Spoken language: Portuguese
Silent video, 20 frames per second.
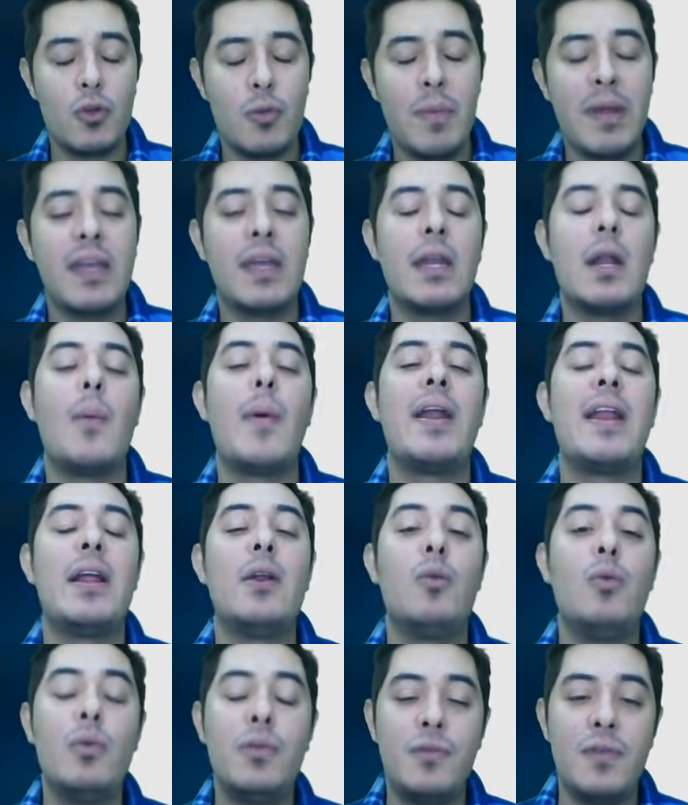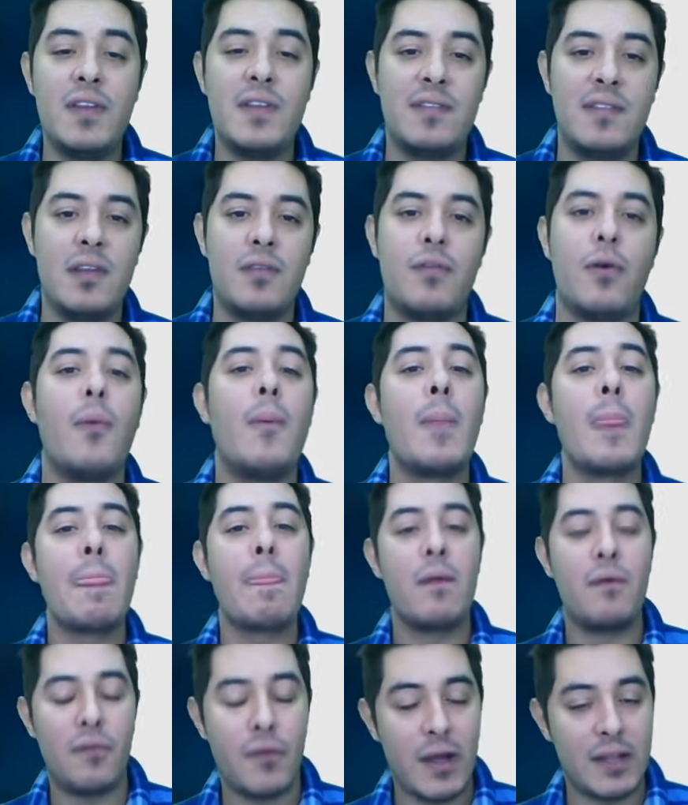Tudo bem que não é na luz
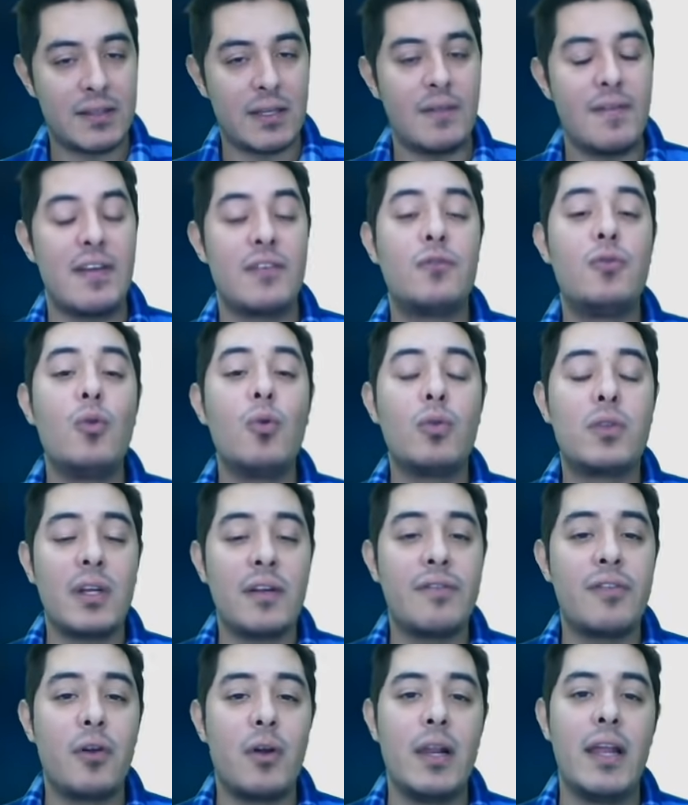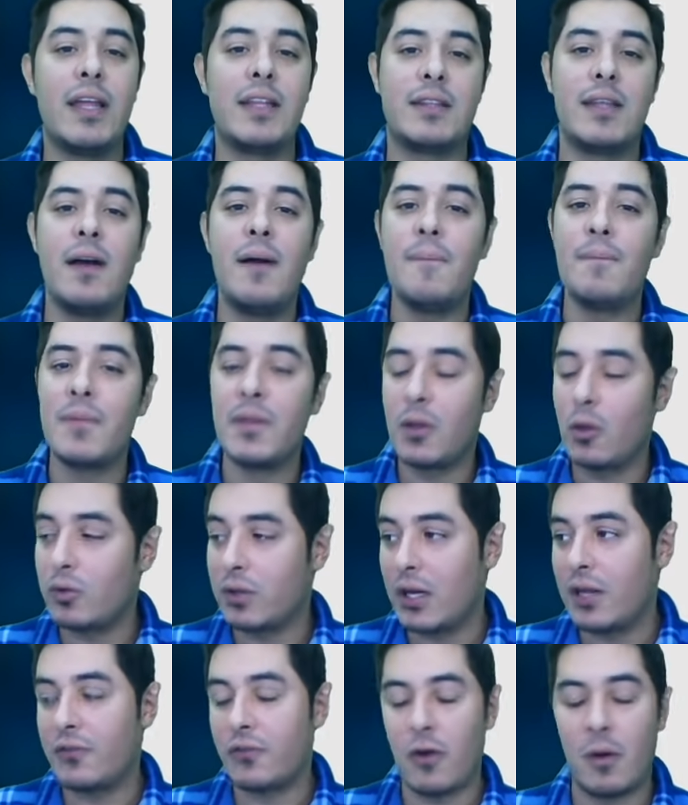visível, foi através do ultravioleta
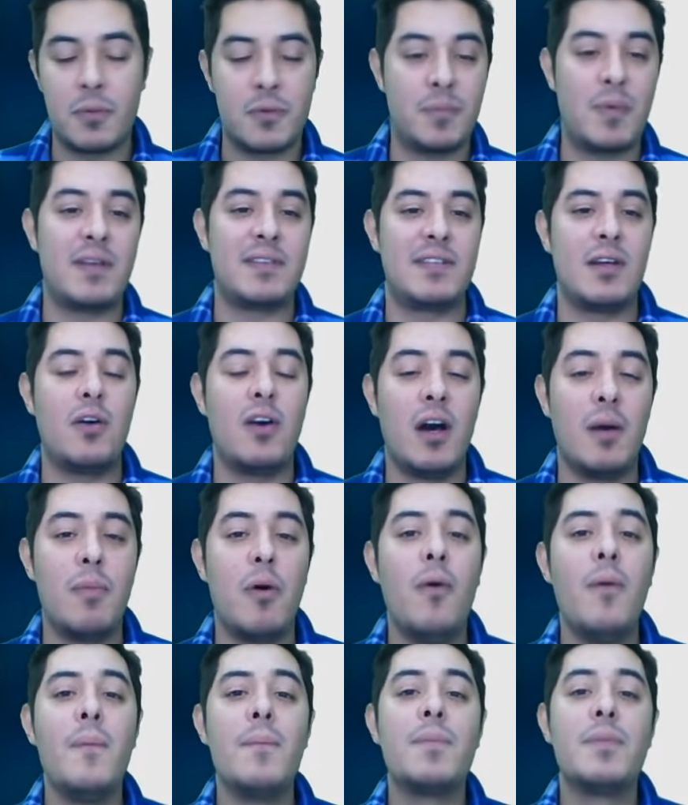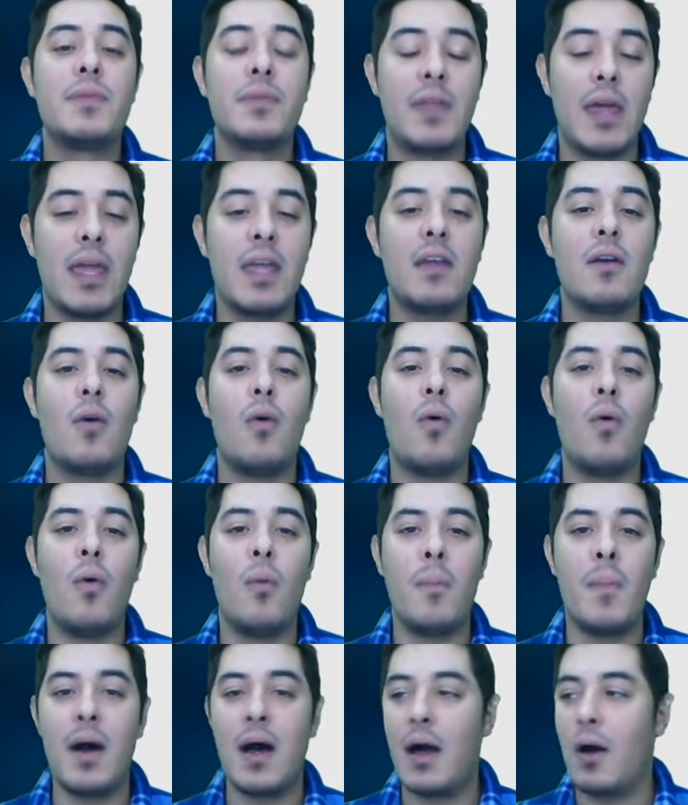que o telescópio espacial Hubble tem
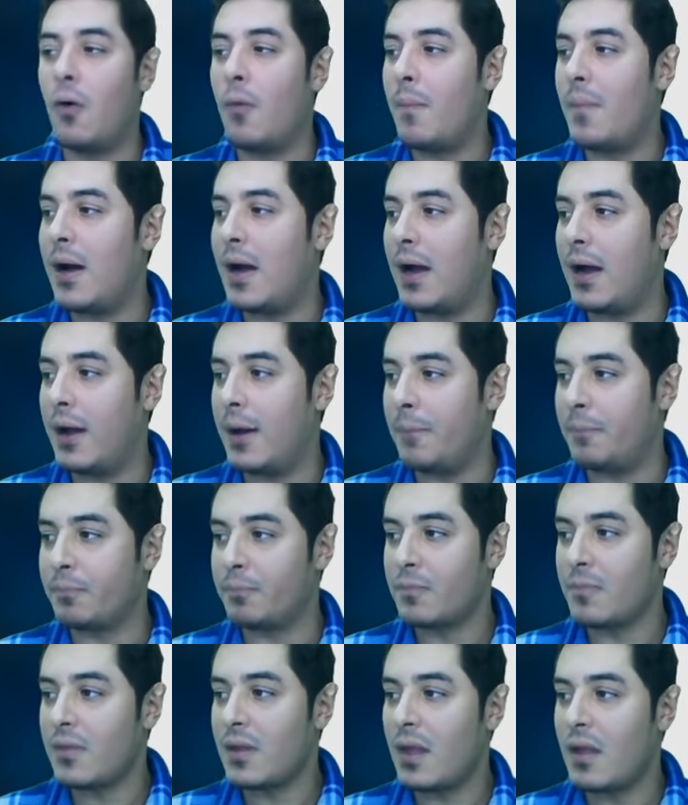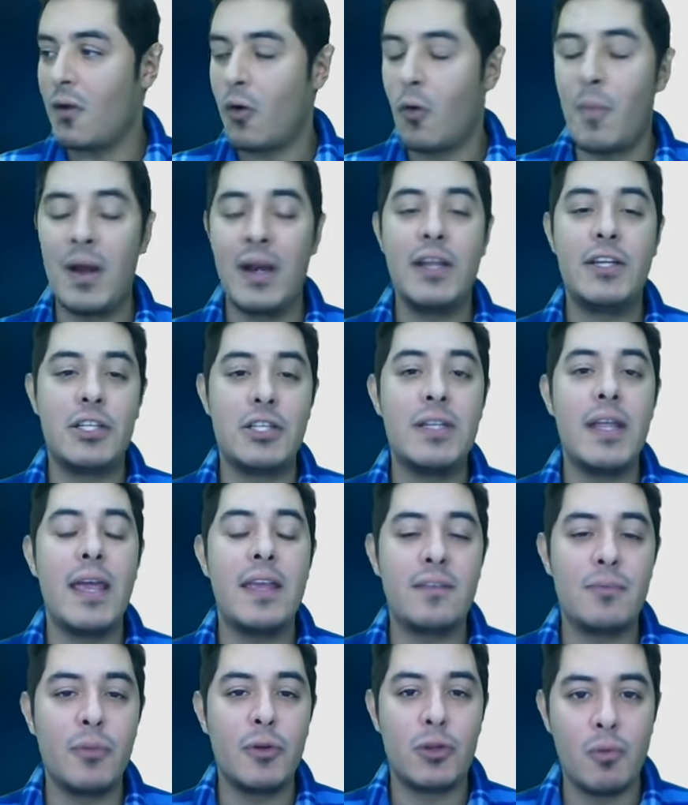uma, uma uma
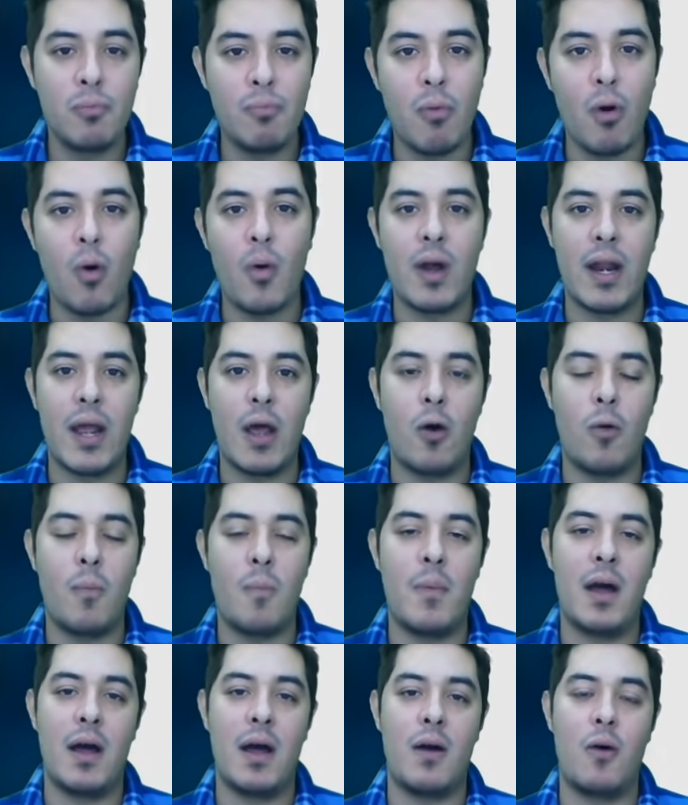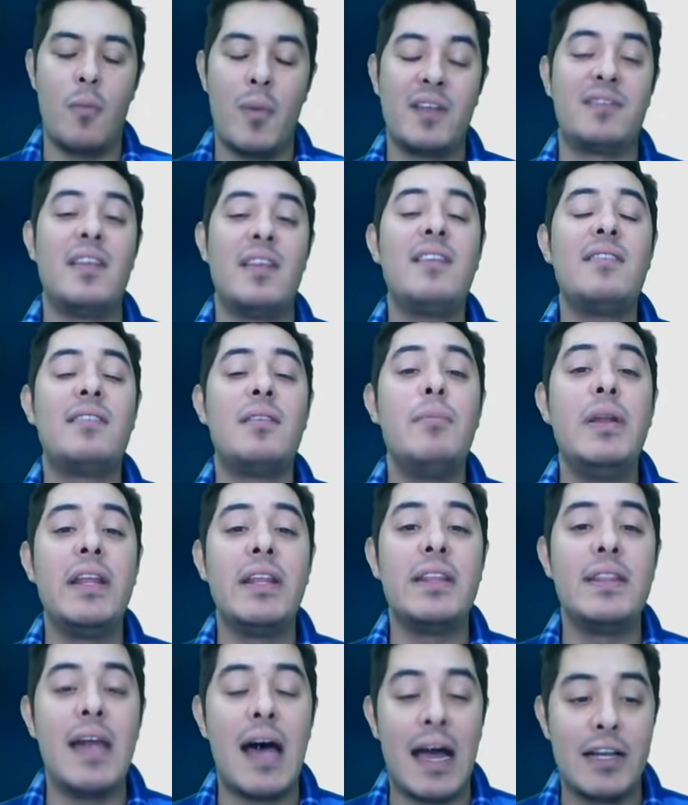nitidez muito boa, né? uma, uma
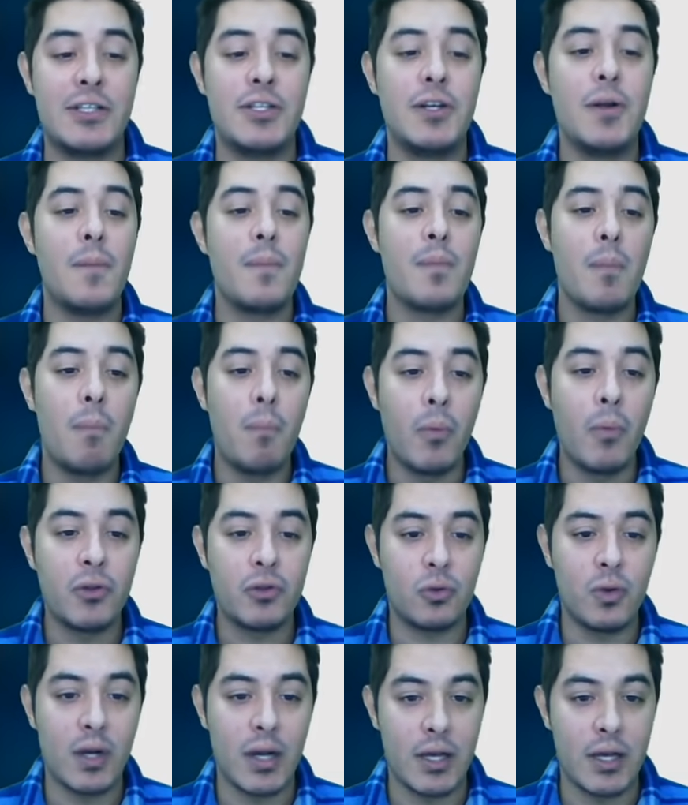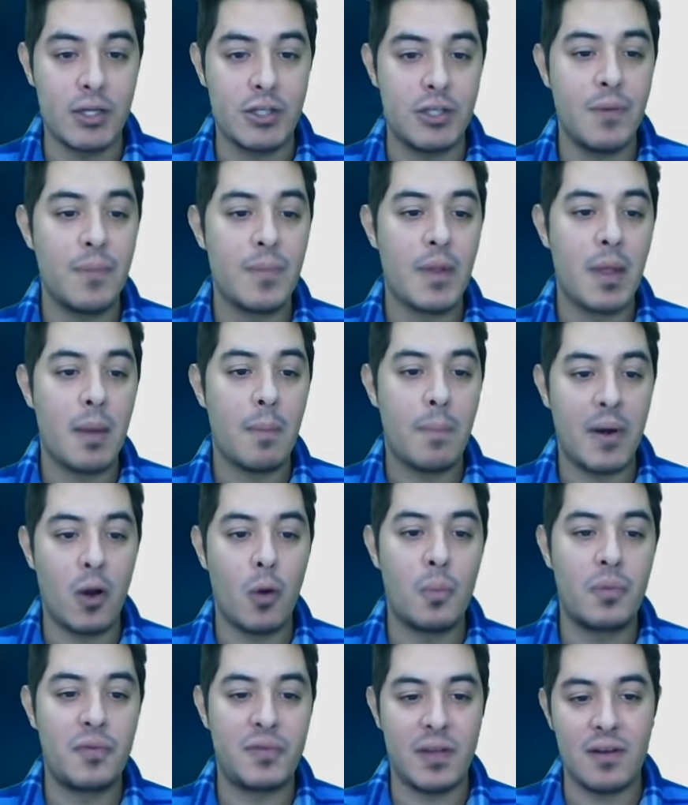sensibilidade muito grande
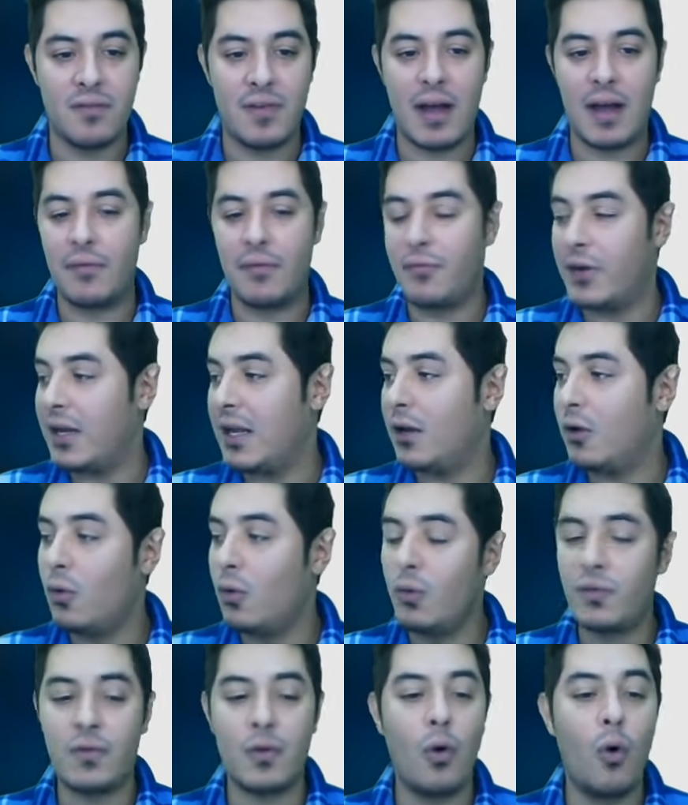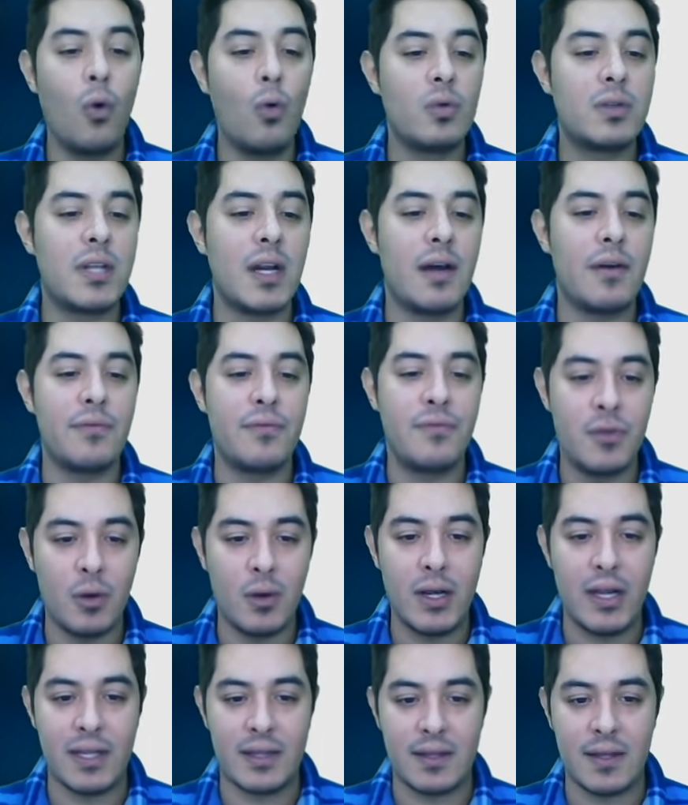para observar. Foi na luz
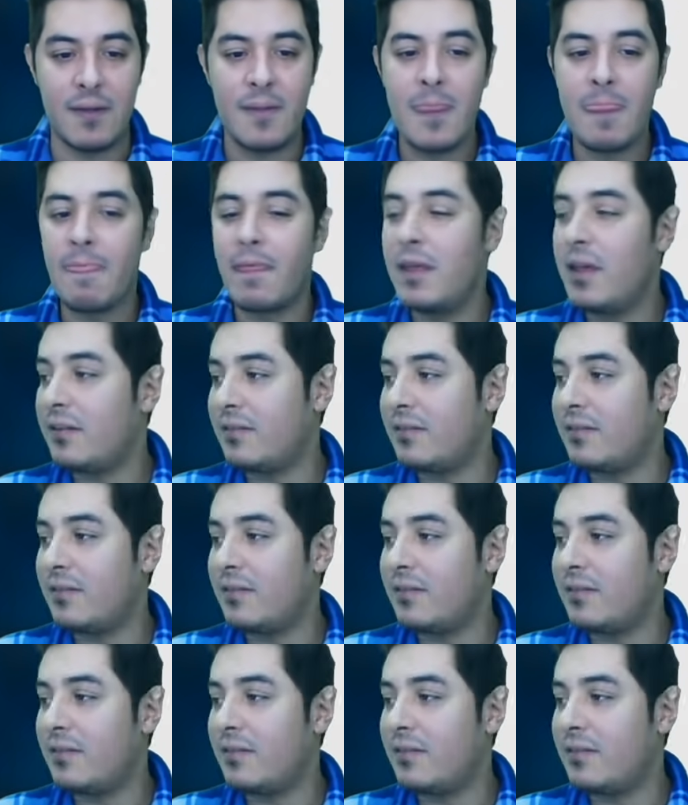ultravioleta.